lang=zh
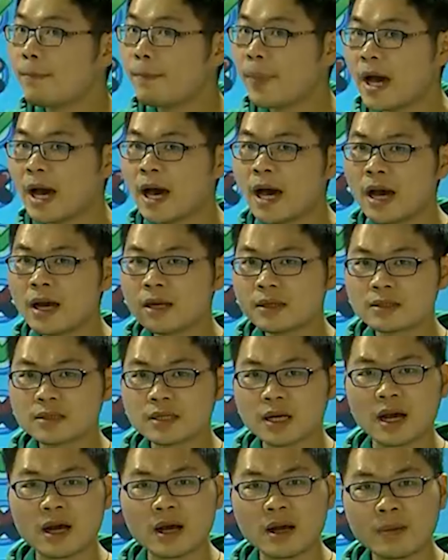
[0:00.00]
八
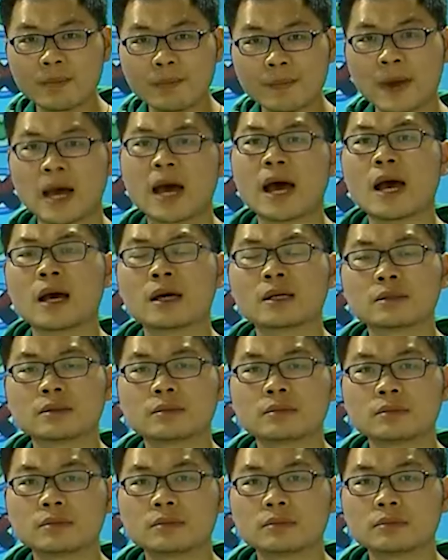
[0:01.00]
乘八，
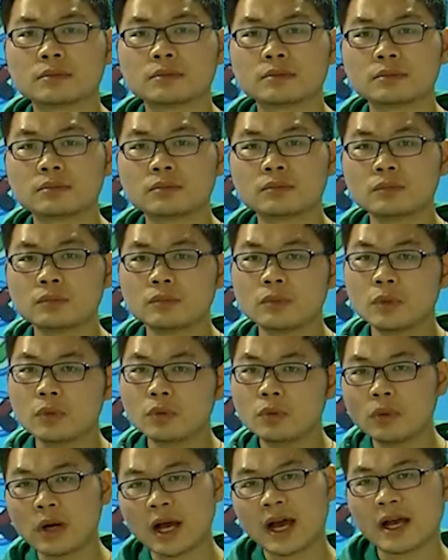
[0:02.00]

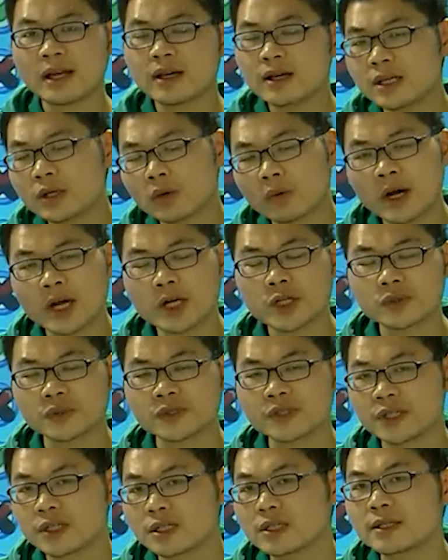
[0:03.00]
我还可以换一
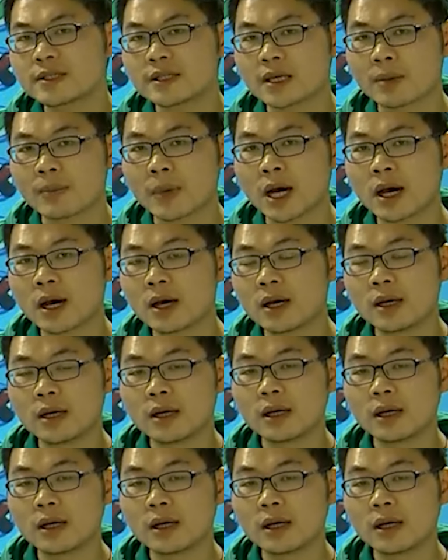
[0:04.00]
种形式写吗？